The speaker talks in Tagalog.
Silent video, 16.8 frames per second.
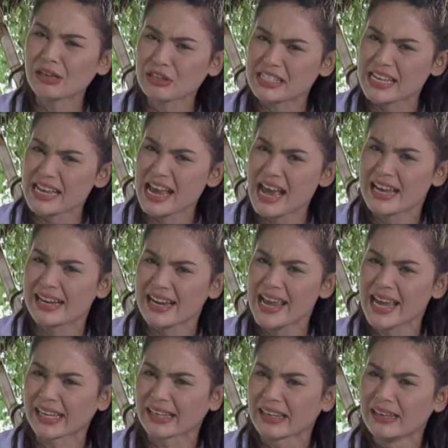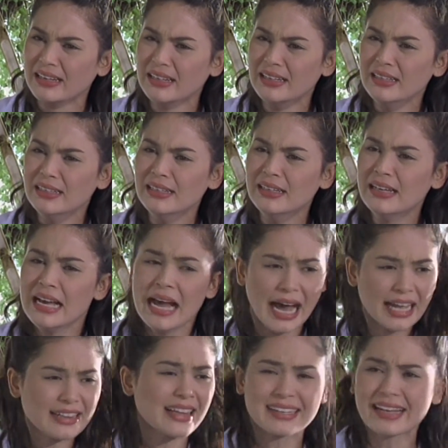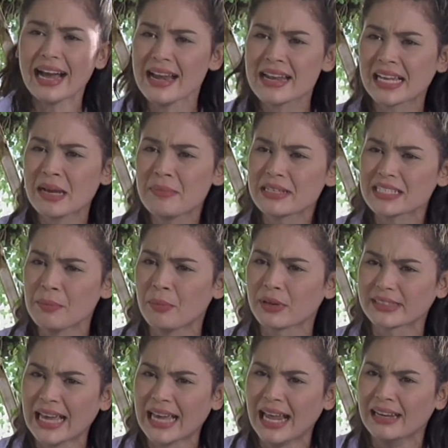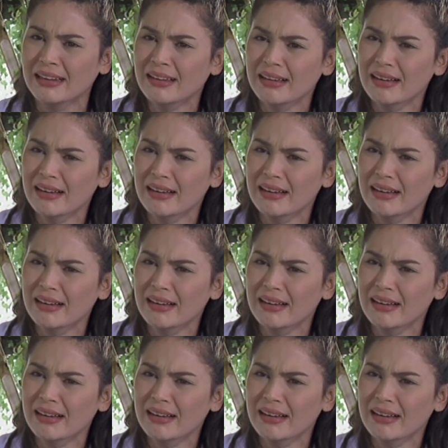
ko si Eric! At nanggaling kami sa motel!